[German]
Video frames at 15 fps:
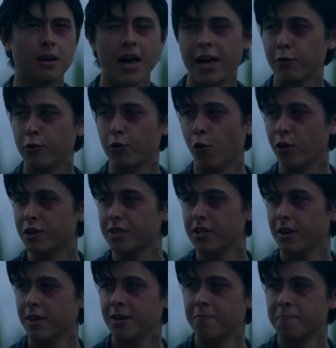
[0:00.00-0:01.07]
Und
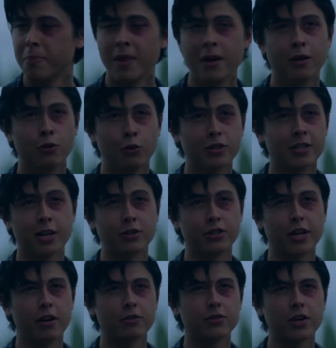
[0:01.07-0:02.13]
natürlich ist den
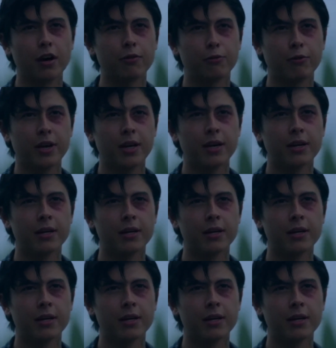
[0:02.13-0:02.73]
Northsidern nichts passiert.